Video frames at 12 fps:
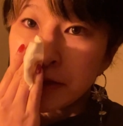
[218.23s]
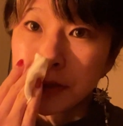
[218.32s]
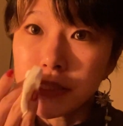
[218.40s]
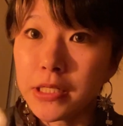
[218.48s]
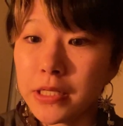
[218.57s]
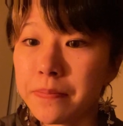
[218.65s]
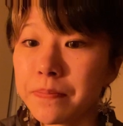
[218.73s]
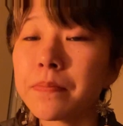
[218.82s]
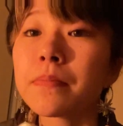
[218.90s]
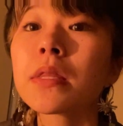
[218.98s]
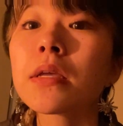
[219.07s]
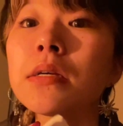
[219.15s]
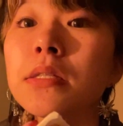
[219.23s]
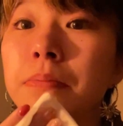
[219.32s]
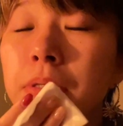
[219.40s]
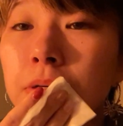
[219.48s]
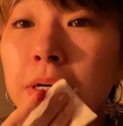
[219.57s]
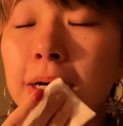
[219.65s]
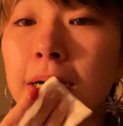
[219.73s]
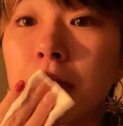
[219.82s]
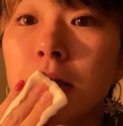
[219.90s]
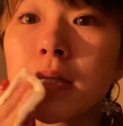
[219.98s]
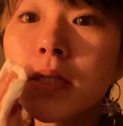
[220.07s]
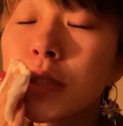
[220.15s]
るし、シミとか
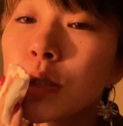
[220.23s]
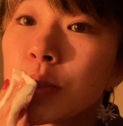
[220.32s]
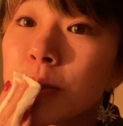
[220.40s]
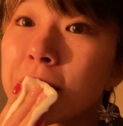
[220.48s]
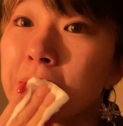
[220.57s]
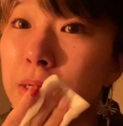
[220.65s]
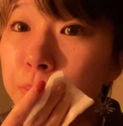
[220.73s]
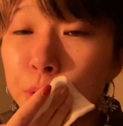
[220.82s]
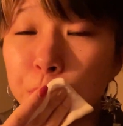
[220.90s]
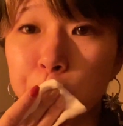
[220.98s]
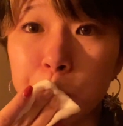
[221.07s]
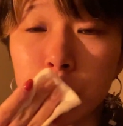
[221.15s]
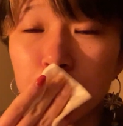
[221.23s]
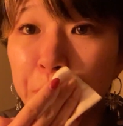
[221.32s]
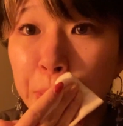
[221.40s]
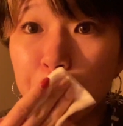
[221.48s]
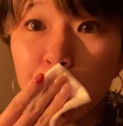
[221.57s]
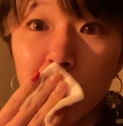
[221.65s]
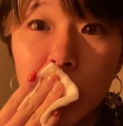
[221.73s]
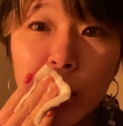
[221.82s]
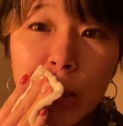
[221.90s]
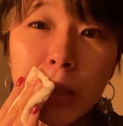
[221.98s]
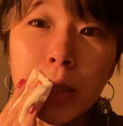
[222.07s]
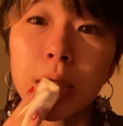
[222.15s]
シワとかも
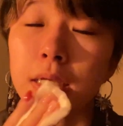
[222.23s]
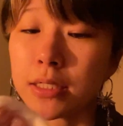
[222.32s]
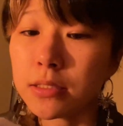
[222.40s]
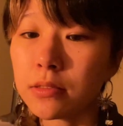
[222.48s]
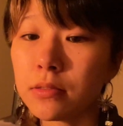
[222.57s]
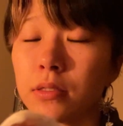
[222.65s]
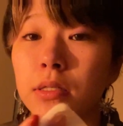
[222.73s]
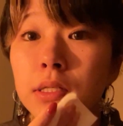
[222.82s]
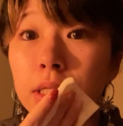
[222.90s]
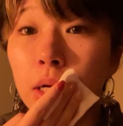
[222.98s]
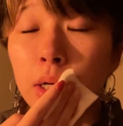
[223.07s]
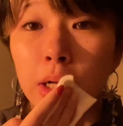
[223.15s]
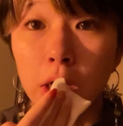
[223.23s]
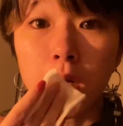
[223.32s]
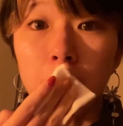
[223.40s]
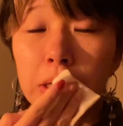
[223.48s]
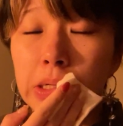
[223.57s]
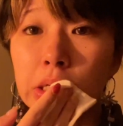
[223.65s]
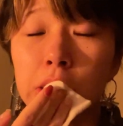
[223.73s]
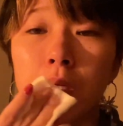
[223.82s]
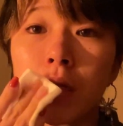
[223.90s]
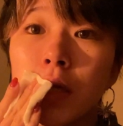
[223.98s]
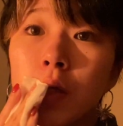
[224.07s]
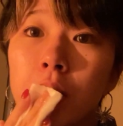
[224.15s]
できやすくなるか
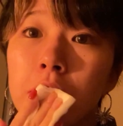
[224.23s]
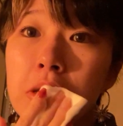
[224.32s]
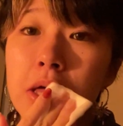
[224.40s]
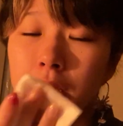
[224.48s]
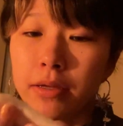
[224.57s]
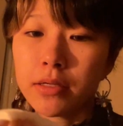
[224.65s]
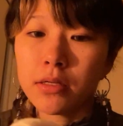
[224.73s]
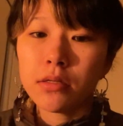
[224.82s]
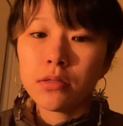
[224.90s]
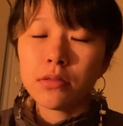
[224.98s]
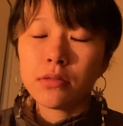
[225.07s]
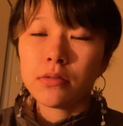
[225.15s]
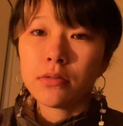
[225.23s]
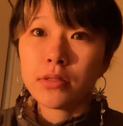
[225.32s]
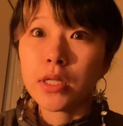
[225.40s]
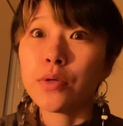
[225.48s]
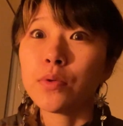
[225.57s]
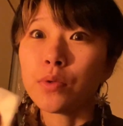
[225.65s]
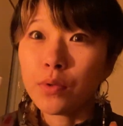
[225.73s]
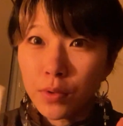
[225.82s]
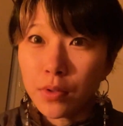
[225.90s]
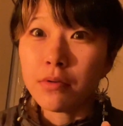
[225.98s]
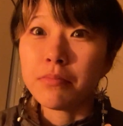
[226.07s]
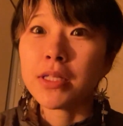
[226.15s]
ら、っていうの
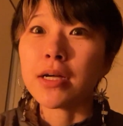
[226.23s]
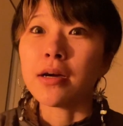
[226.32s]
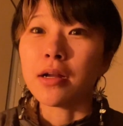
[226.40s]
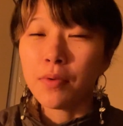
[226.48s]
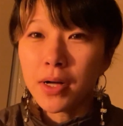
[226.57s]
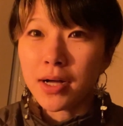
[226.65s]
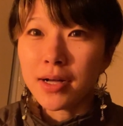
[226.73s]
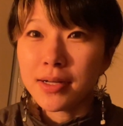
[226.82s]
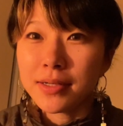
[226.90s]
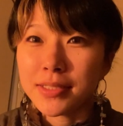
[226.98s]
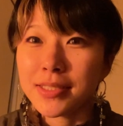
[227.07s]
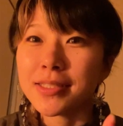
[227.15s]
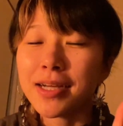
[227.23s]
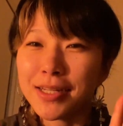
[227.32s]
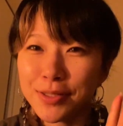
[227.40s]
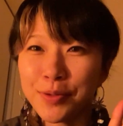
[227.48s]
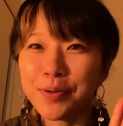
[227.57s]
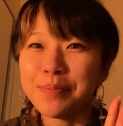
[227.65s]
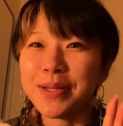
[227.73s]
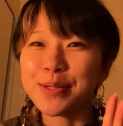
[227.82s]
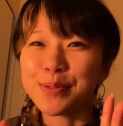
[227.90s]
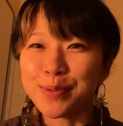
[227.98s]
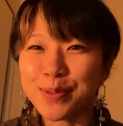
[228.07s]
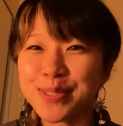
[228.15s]
を見てからは、しっかりと
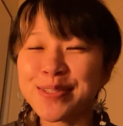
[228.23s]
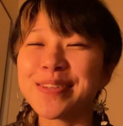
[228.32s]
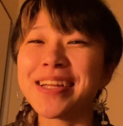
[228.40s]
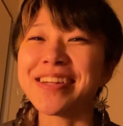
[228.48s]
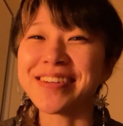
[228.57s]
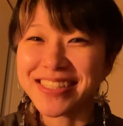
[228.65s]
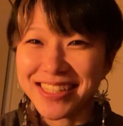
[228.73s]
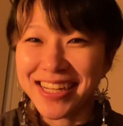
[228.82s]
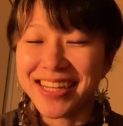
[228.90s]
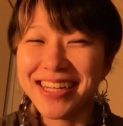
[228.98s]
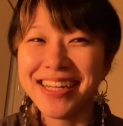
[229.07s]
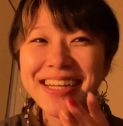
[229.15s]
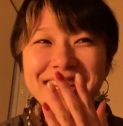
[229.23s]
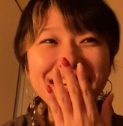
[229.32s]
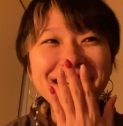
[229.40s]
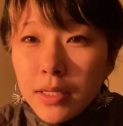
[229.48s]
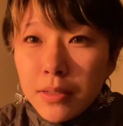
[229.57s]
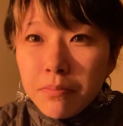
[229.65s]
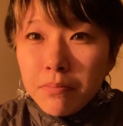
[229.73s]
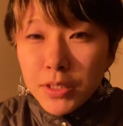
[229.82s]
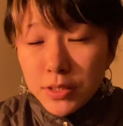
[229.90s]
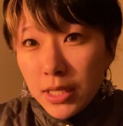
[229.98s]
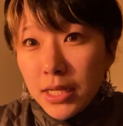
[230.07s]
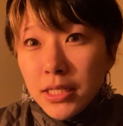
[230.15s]
メイクを落とすようになりました。ま
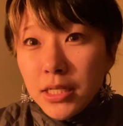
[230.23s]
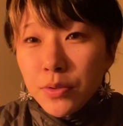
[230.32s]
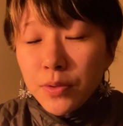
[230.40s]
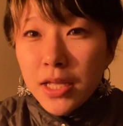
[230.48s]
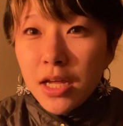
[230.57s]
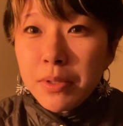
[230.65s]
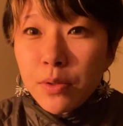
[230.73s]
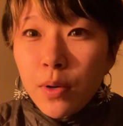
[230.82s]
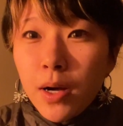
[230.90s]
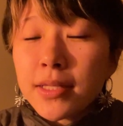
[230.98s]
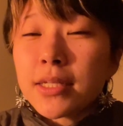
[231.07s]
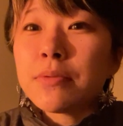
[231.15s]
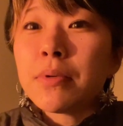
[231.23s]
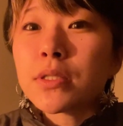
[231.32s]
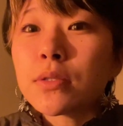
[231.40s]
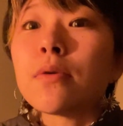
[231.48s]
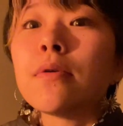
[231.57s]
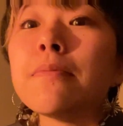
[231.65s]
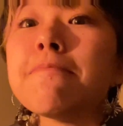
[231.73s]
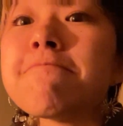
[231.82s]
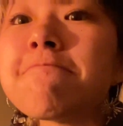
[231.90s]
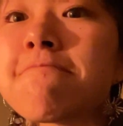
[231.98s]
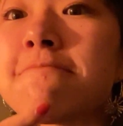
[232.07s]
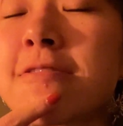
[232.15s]
ず最近の悩みを話しますと、
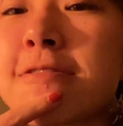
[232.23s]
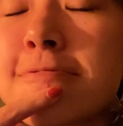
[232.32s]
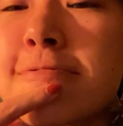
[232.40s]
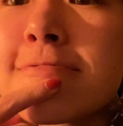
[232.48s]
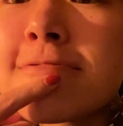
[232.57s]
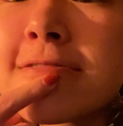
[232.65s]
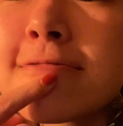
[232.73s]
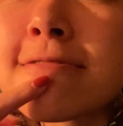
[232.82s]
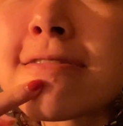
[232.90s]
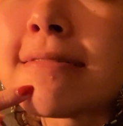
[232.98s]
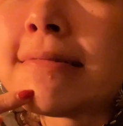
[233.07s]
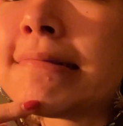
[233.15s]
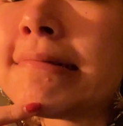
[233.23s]
見て、ここにほら、